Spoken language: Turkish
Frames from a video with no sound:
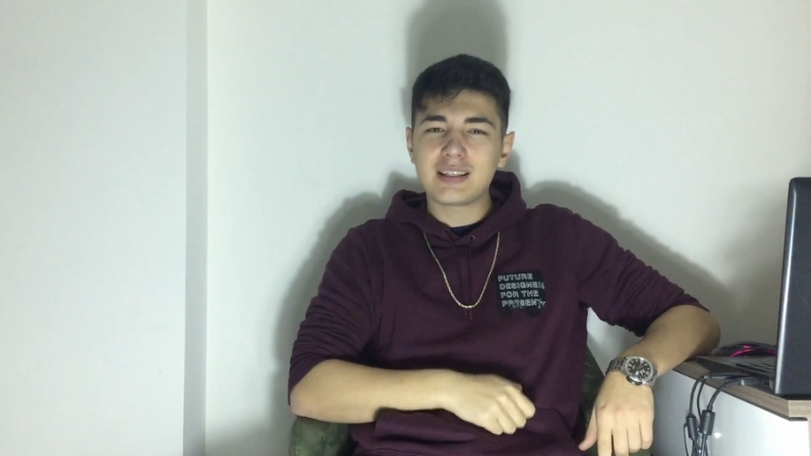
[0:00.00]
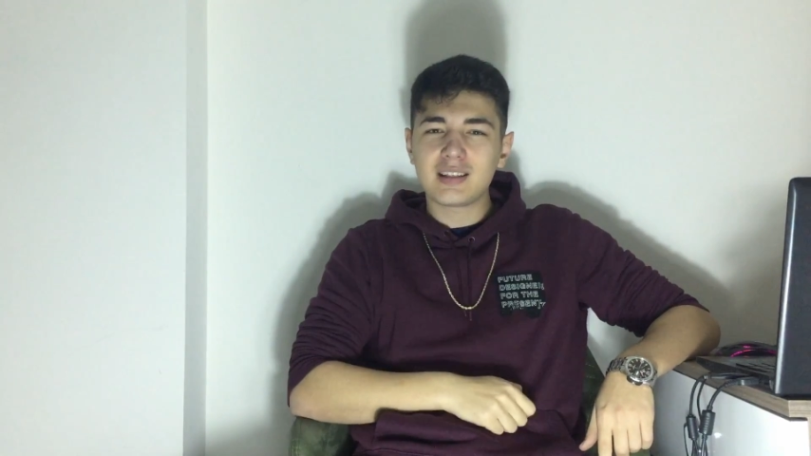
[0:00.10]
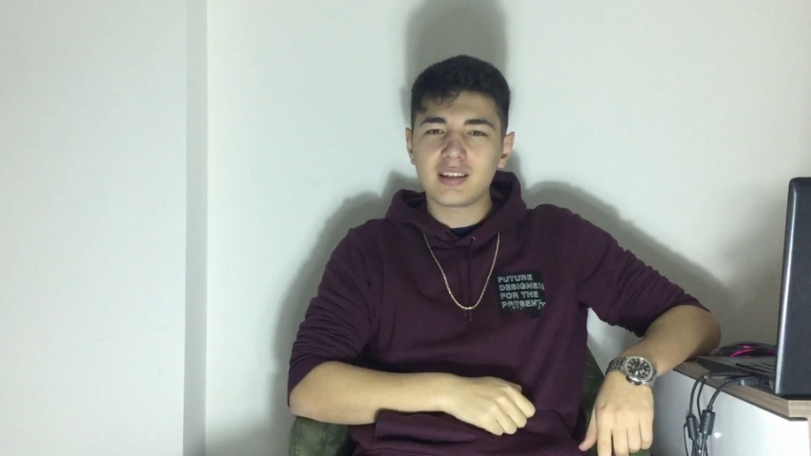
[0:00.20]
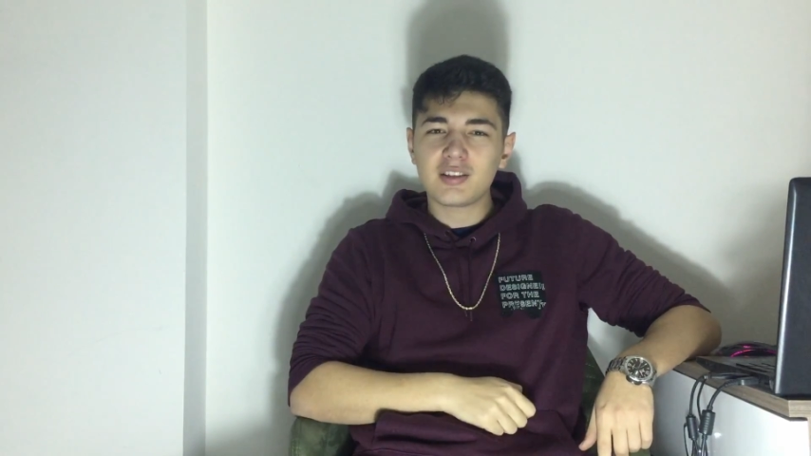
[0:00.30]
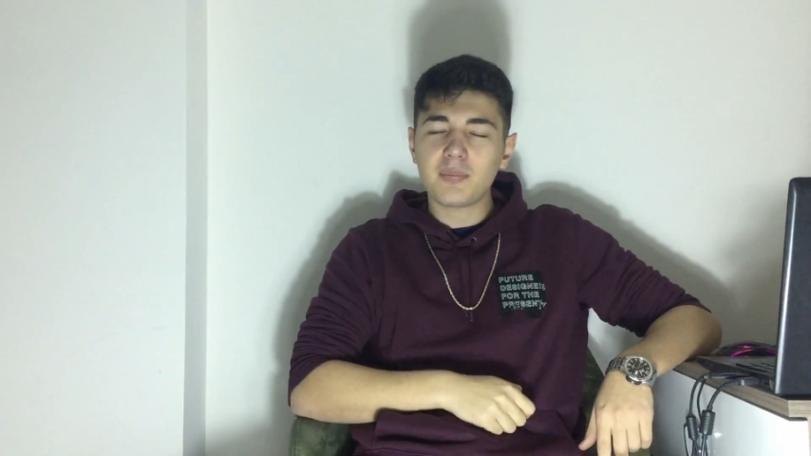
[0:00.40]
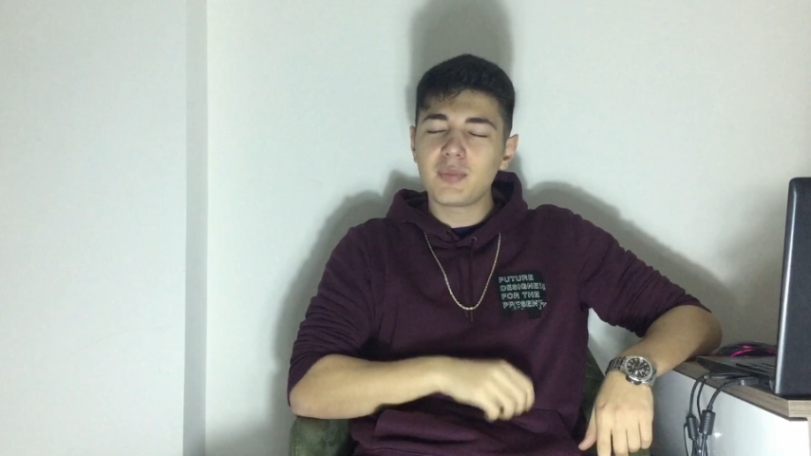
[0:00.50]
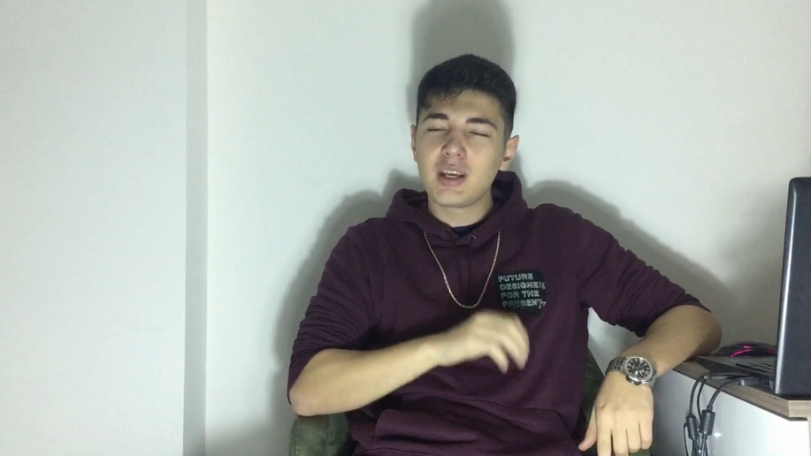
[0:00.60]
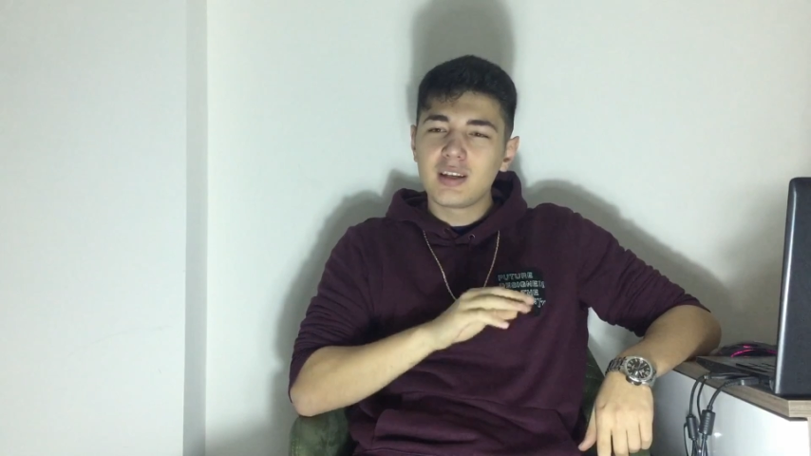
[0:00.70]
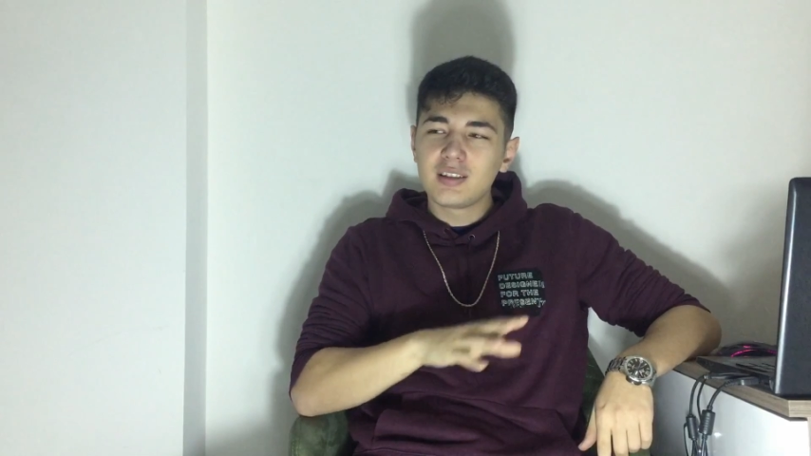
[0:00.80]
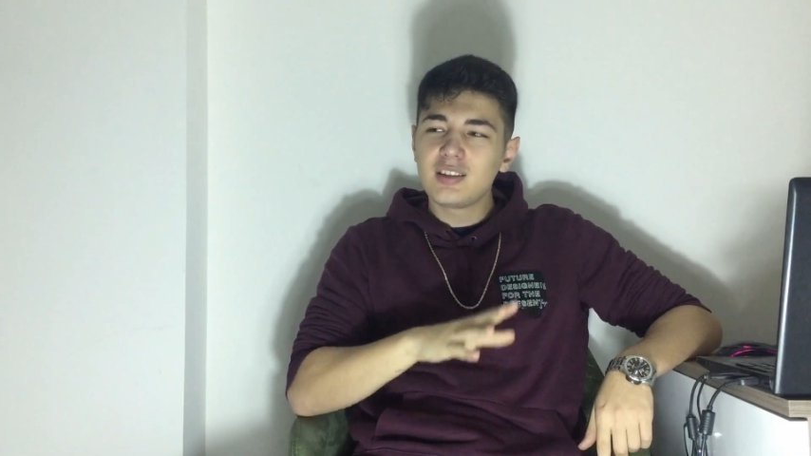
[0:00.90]
hissedeceğim
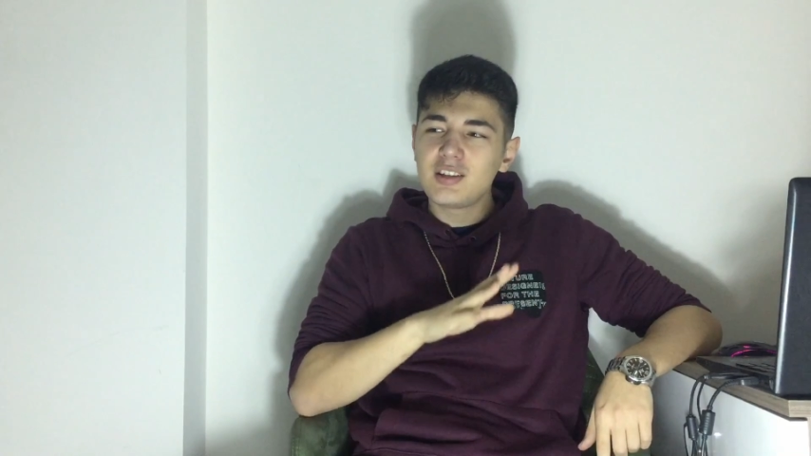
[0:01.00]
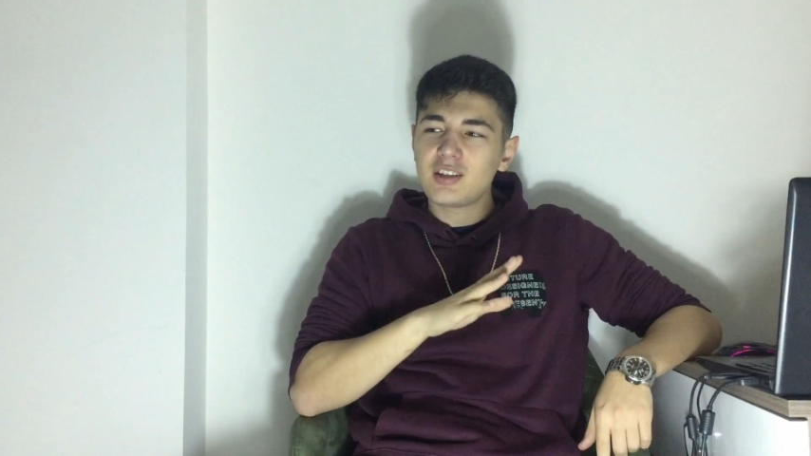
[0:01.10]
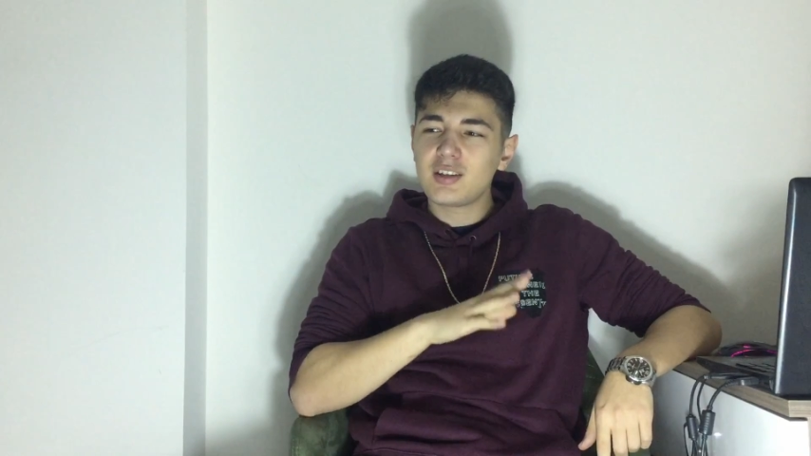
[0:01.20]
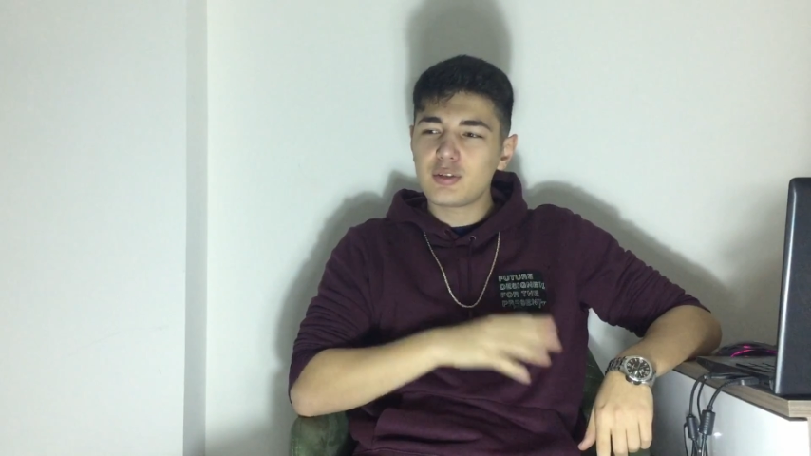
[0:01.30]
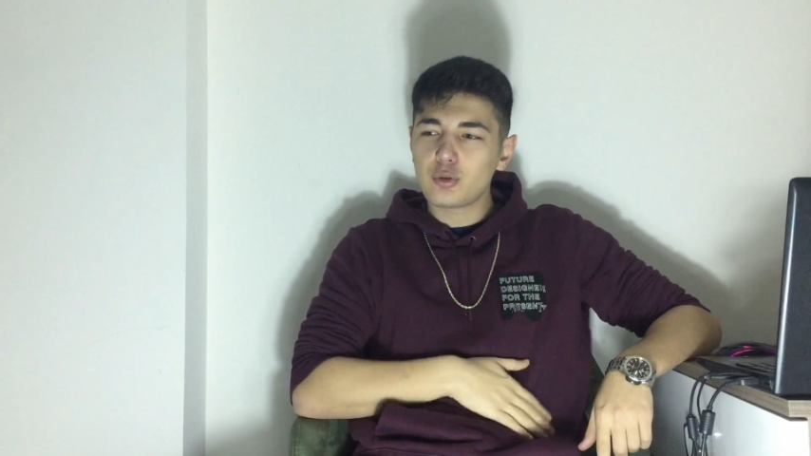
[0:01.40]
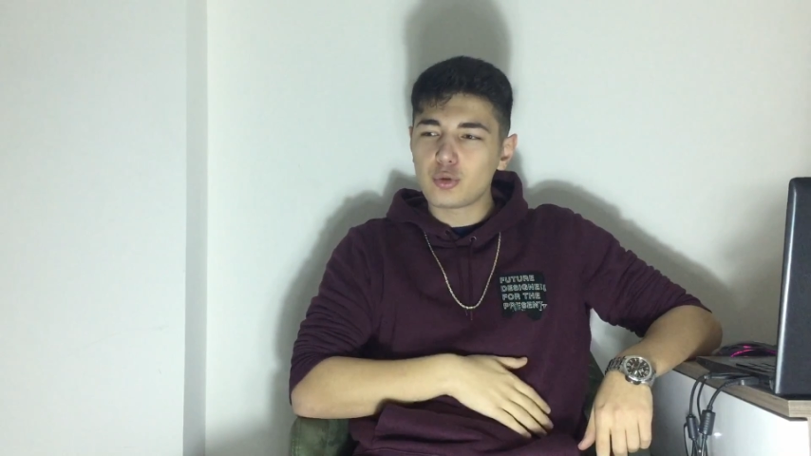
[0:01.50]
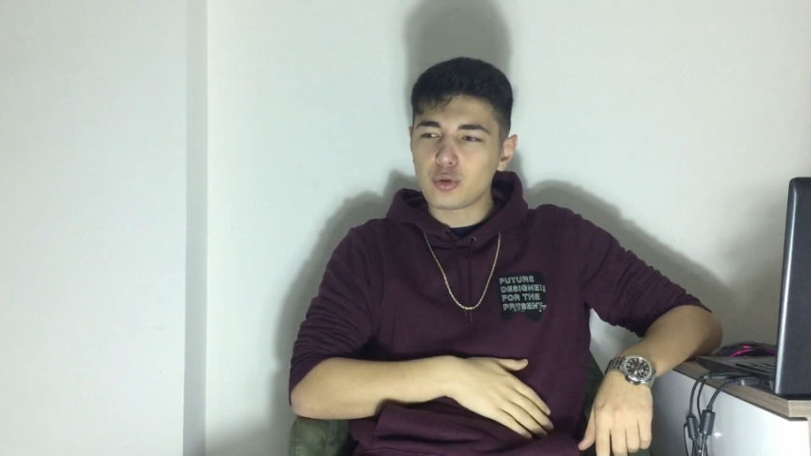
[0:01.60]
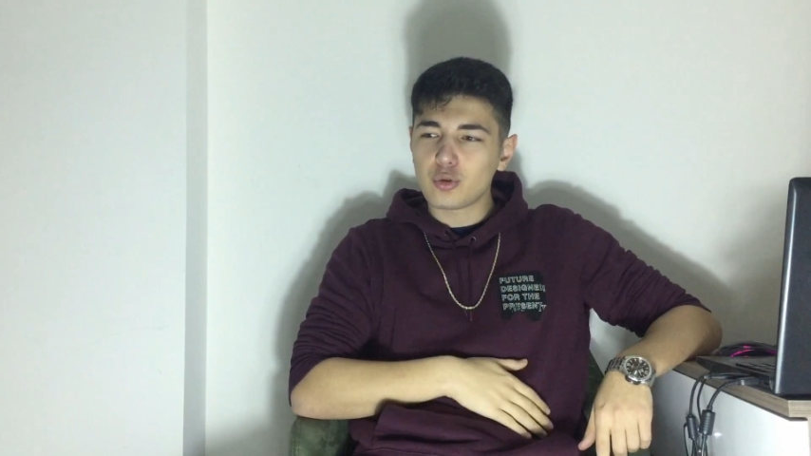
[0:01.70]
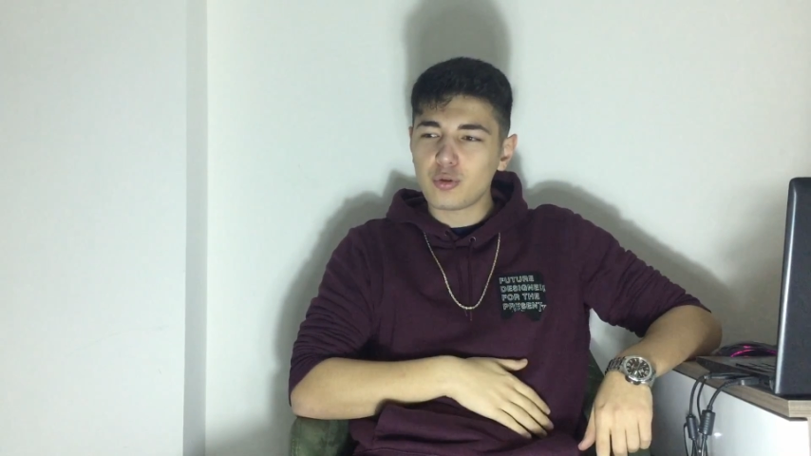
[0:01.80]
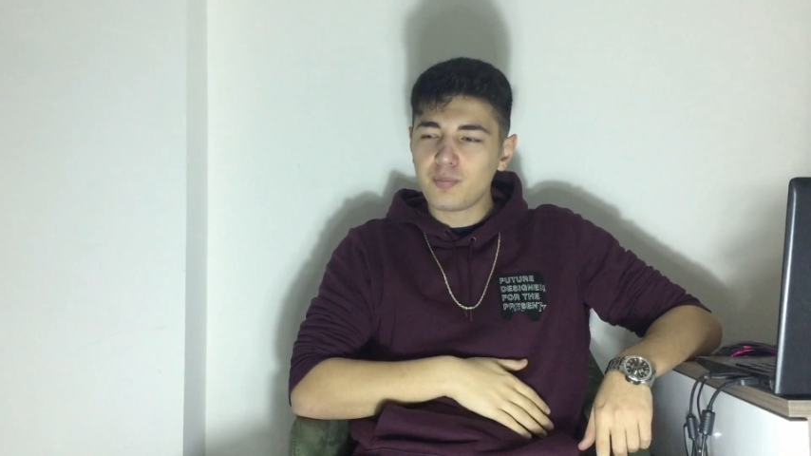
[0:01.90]
diyeceğinizi
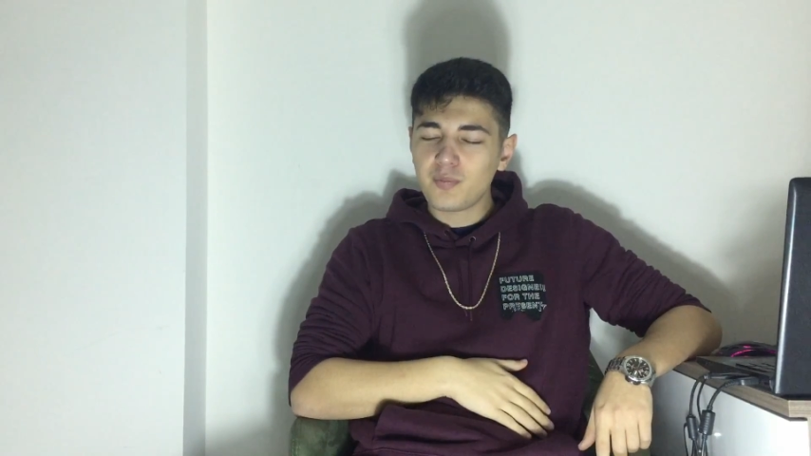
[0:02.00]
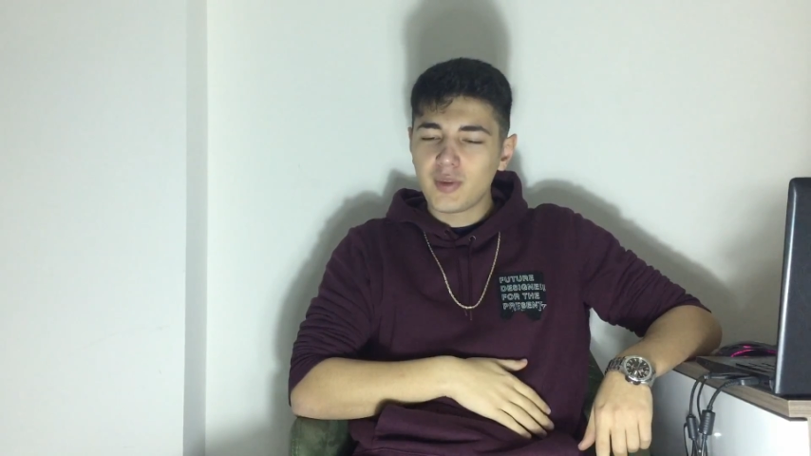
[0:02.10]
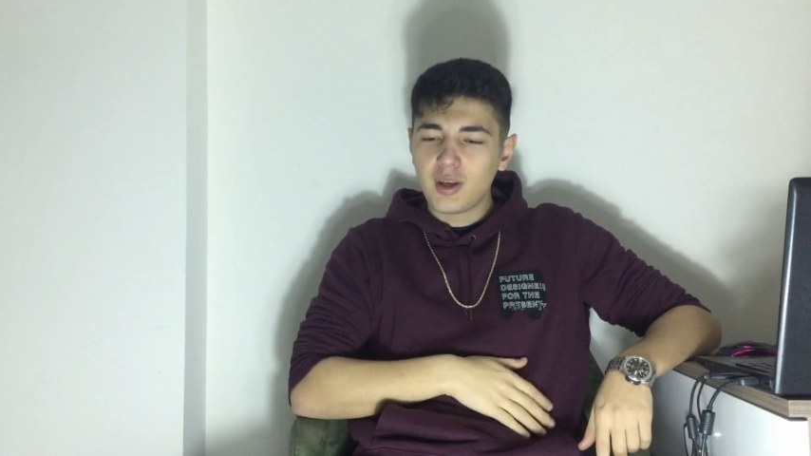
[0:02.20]
düşünüyorum.